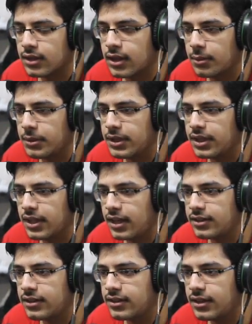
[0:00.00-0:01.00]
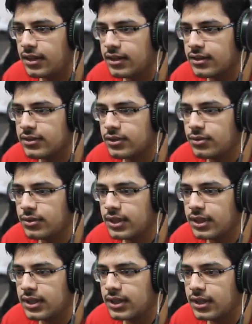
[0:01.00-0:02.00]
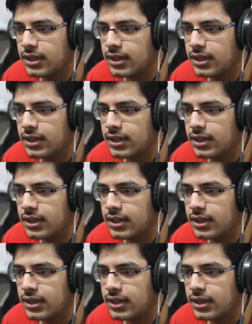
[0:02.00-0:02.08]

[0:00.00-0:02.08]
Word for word: अभी क्या चीज़ है ये किससे टूटेगी